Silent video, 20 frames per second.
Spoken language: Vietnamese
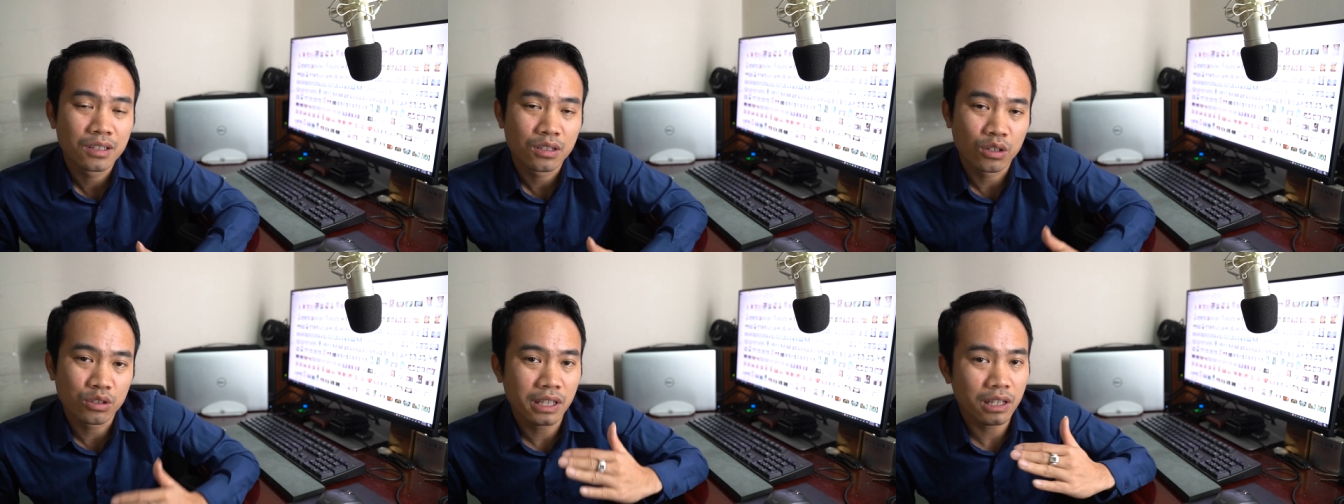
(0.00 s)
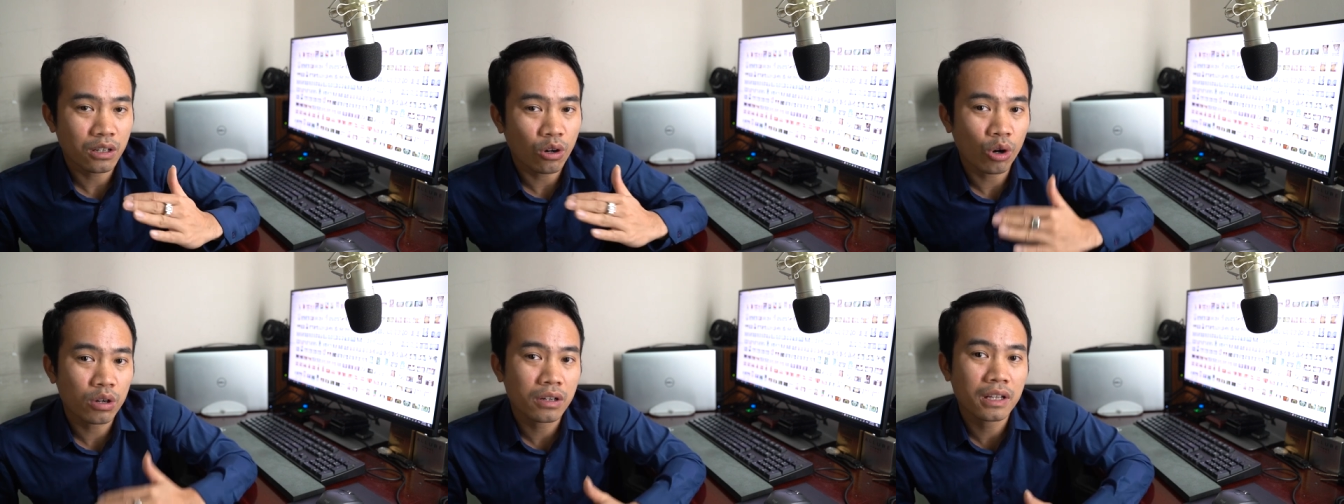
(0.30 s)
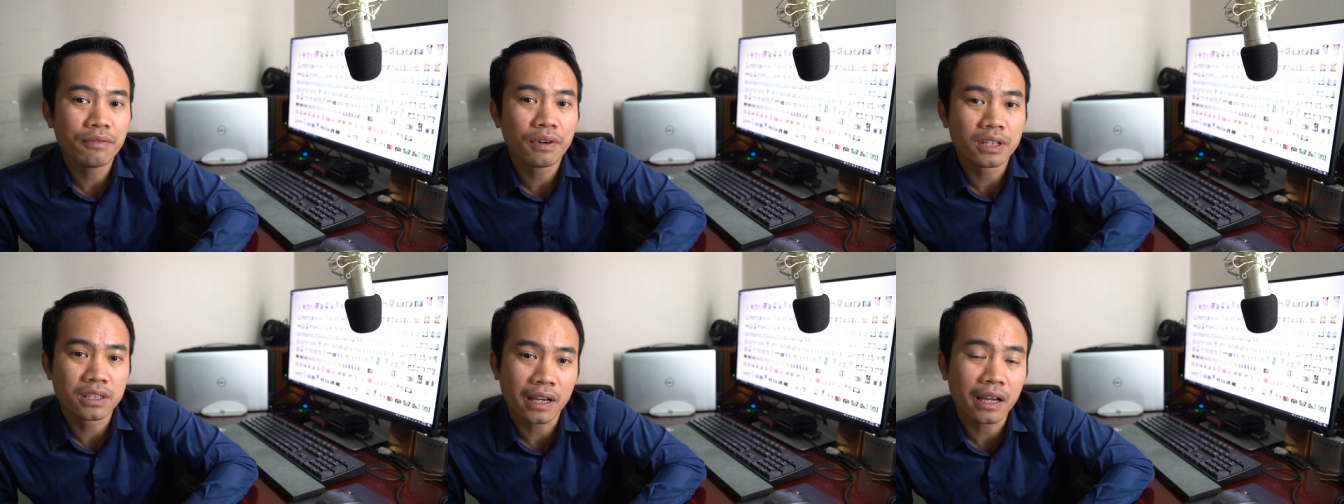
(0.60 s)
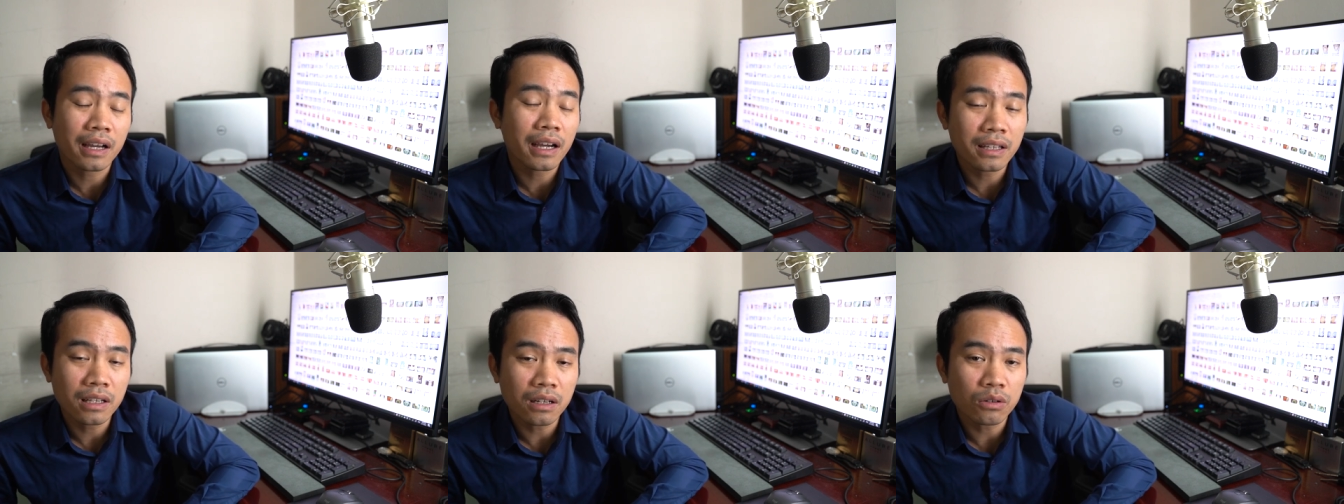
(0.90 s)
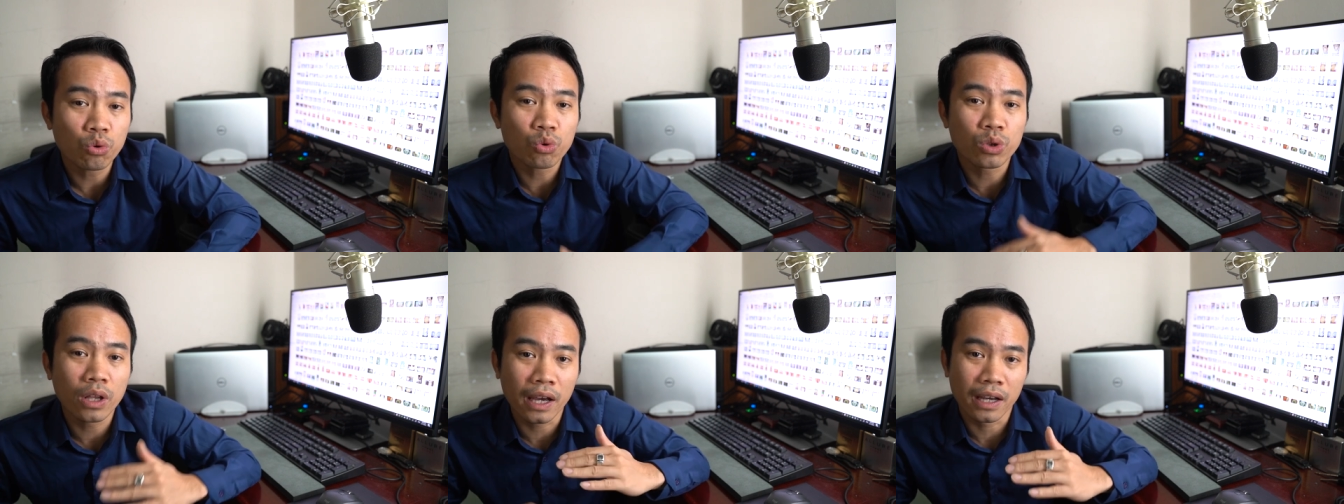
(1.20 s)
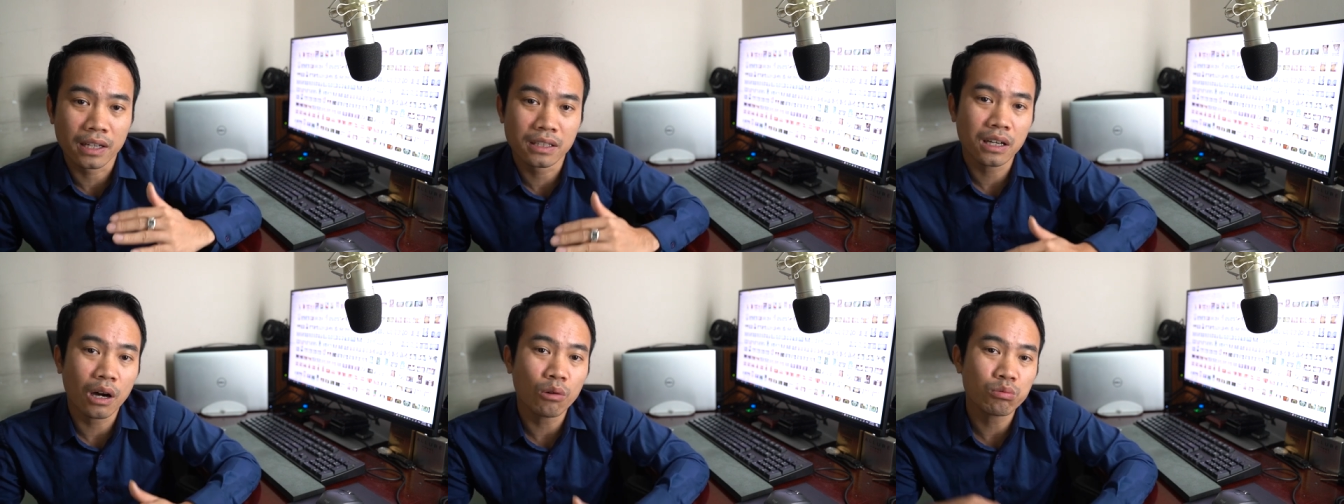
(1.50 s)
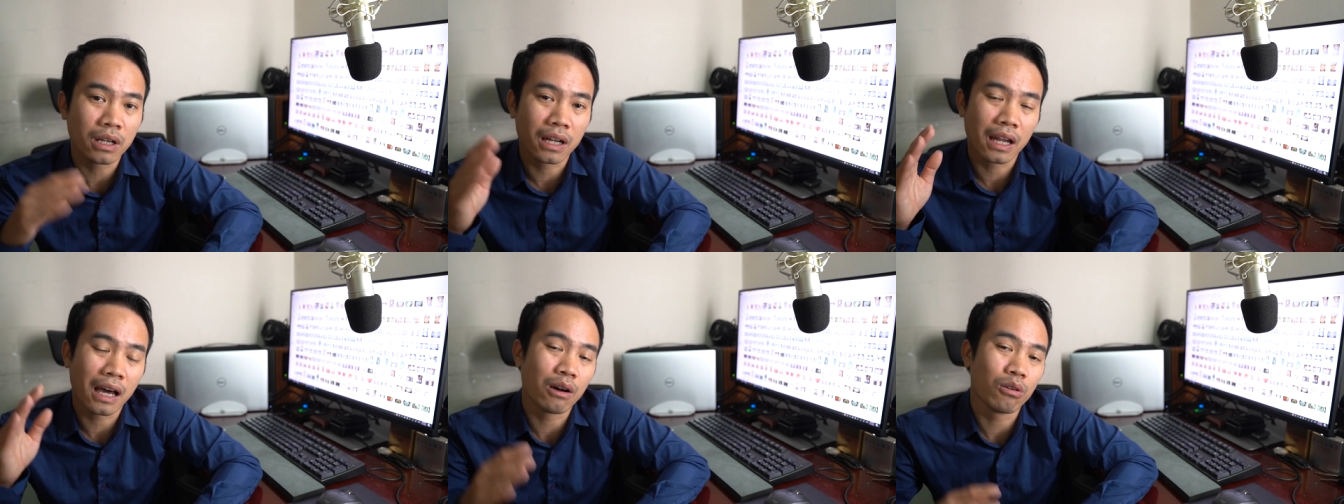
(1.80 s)
nó sẽ có đi vào những cái kích thước cụ thể chứ
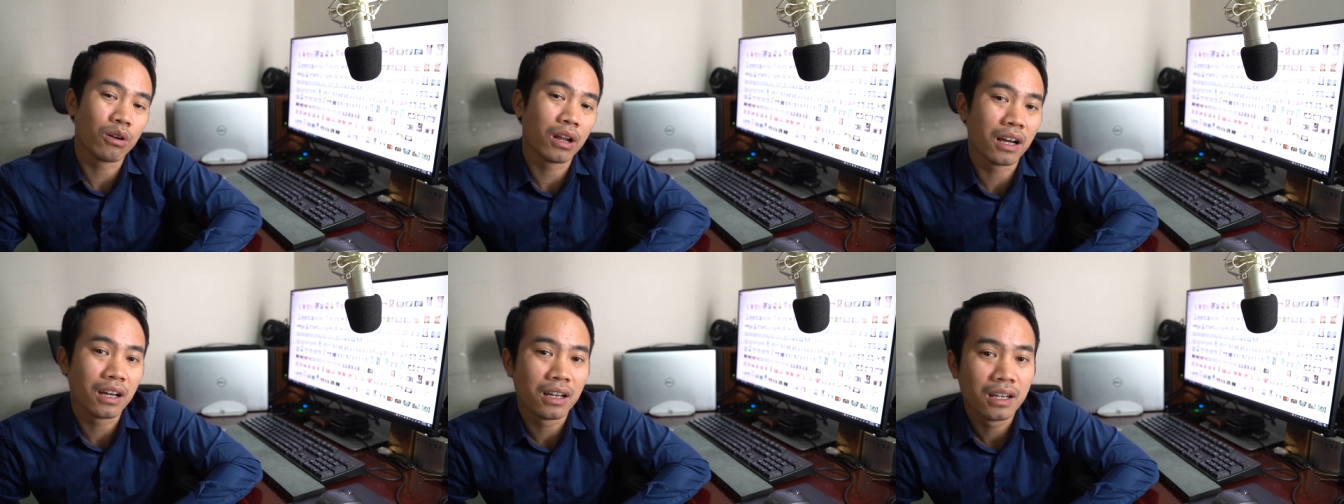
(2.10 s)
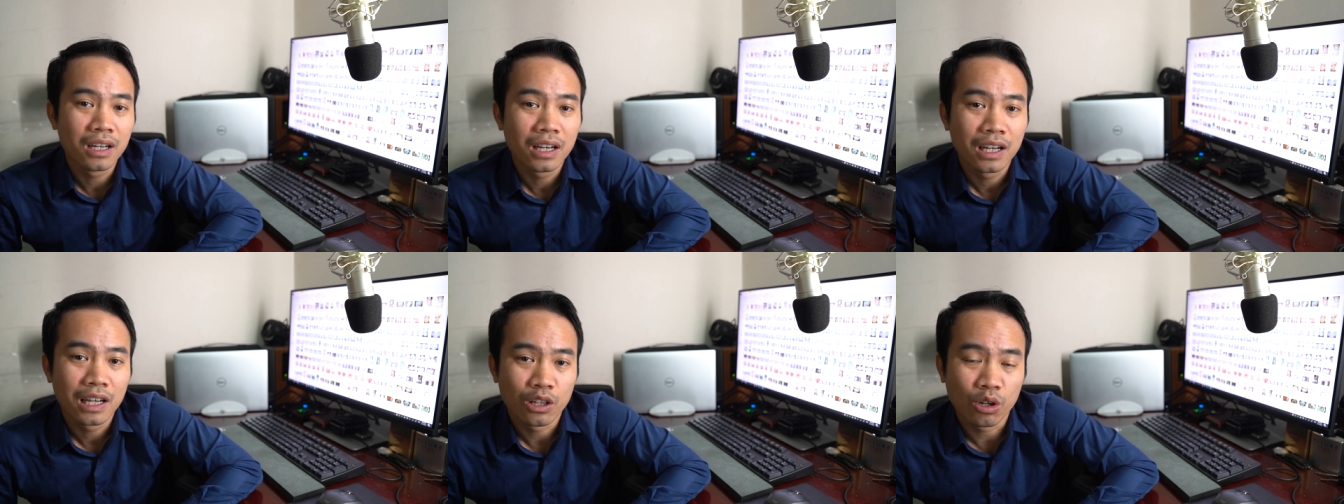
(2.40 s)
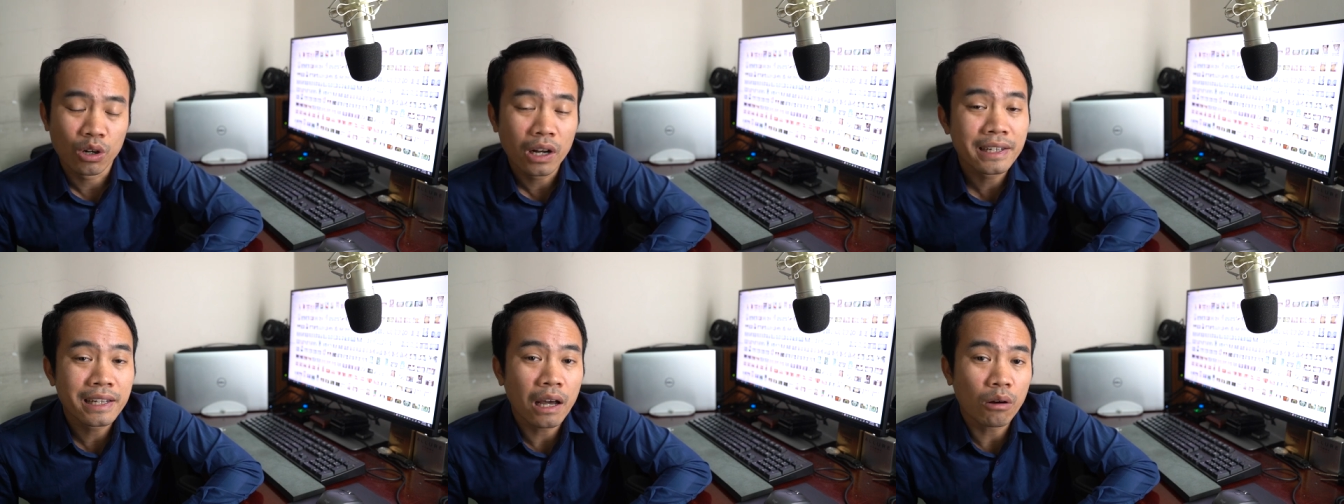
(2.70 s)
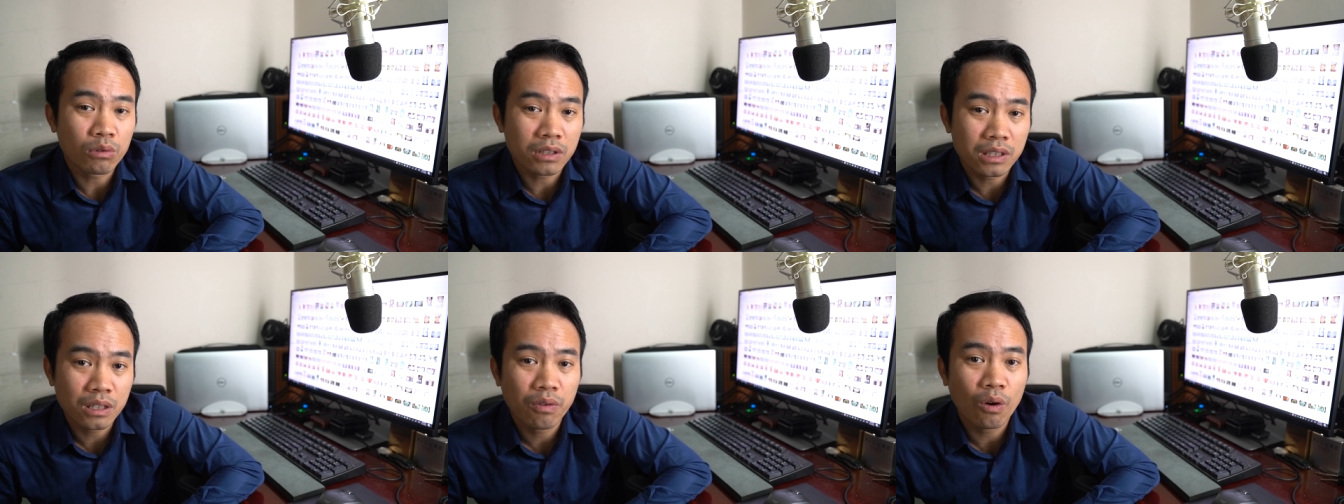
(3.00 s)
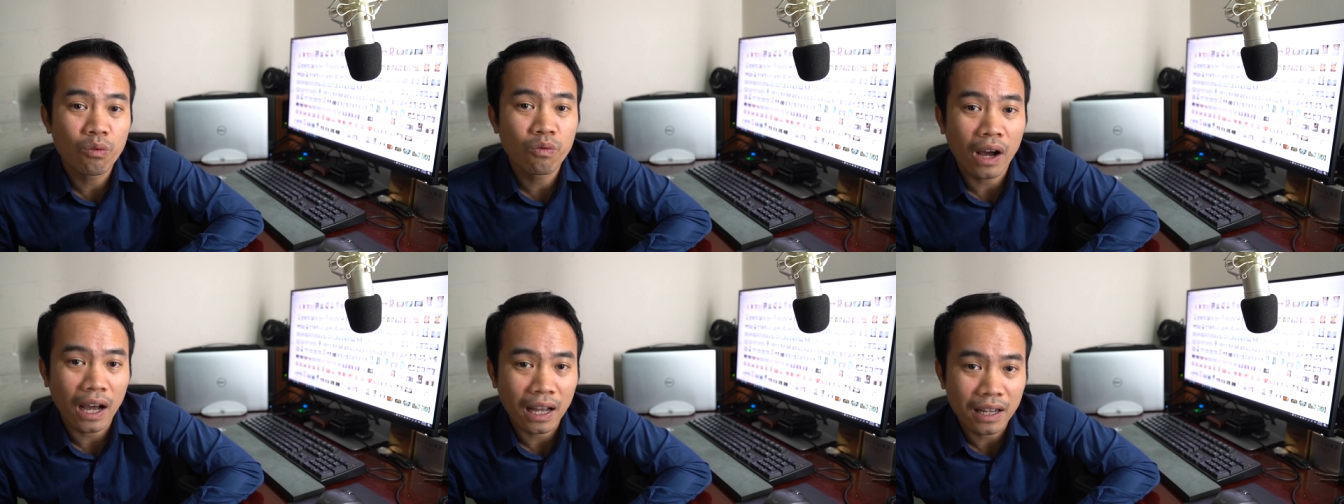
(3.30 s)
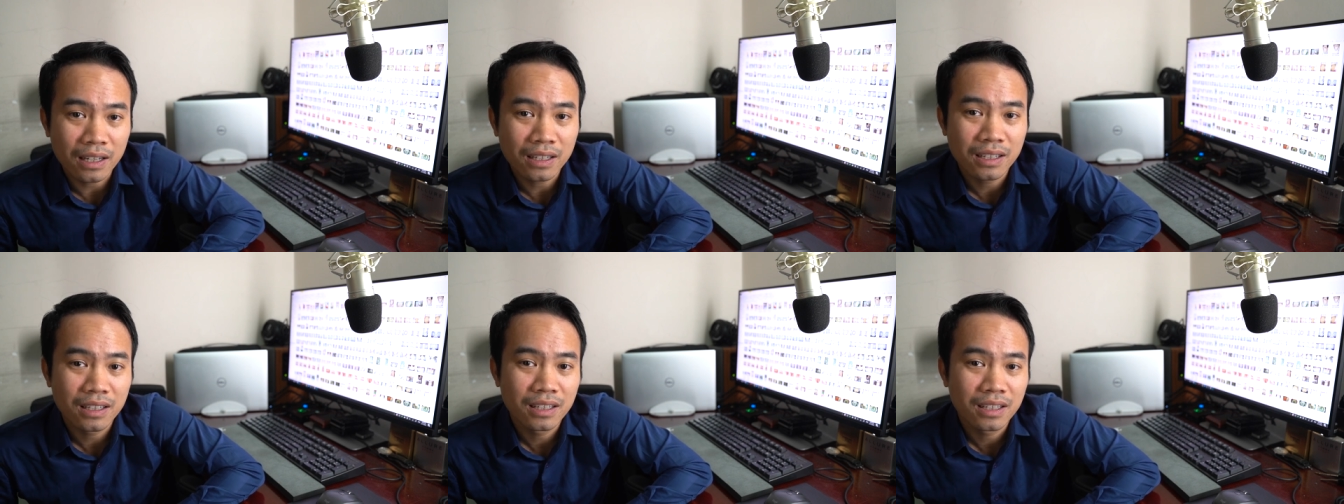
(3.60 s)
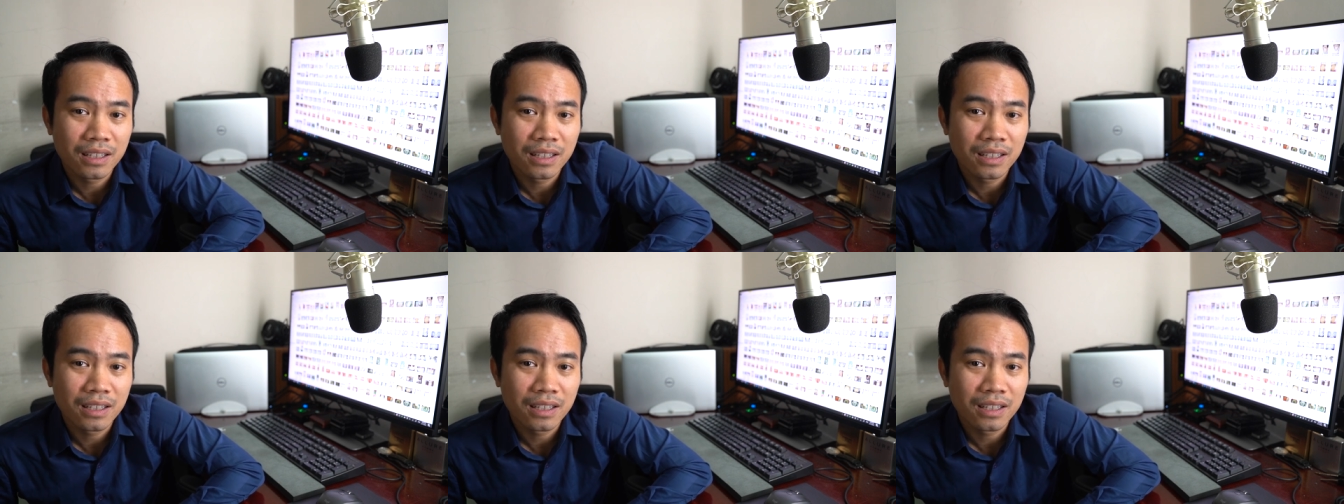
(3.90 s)
không thể nào là nó linh động được như phong vải ấy.